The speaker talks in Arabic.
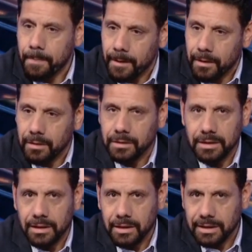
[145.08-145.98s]
اه
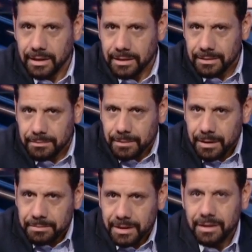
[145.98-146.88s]
النادي الاهلي كان
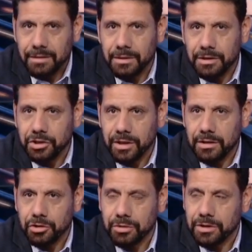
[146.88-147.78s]
ابتدى يبقى ليه
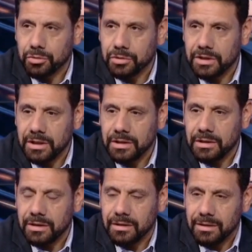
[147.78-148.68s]
شكل شويه شوط تاني
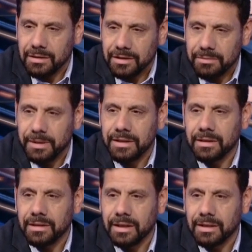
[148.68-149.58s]
آه، نسبيا
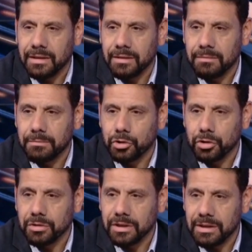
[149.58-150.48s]
لكن مش
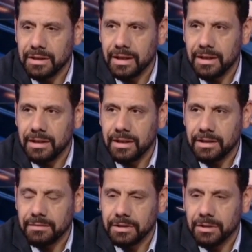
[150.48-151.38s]
هو ده النادي الاهلي اللي
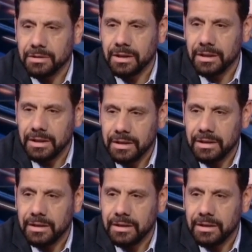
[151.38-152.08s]
احنا متعودين عليه